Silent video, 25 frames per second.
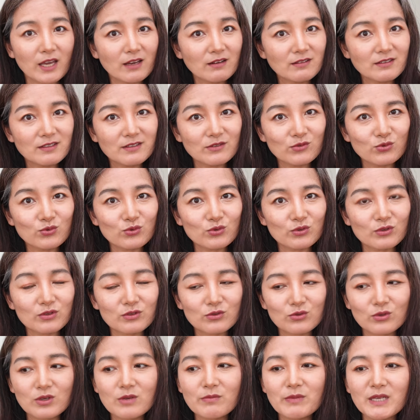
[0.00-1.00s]
要进去，
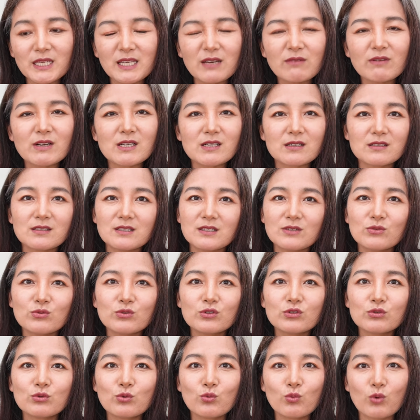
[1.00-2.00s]
所以每天晚上几
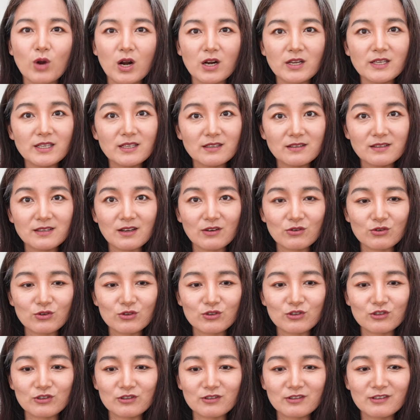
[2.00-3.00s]
乎就玩一个小
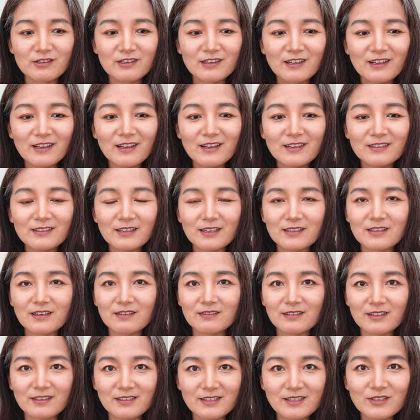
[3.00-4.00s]
时。那
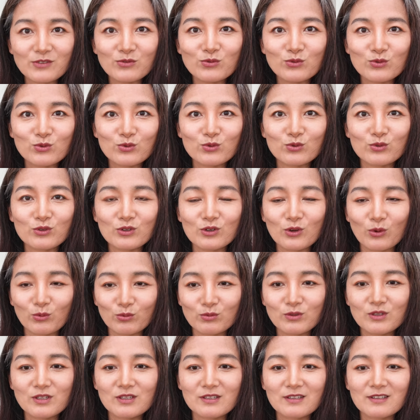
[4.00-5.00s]
让它进去
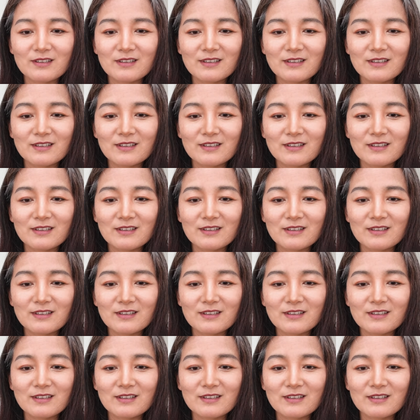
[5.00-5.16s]
笼子，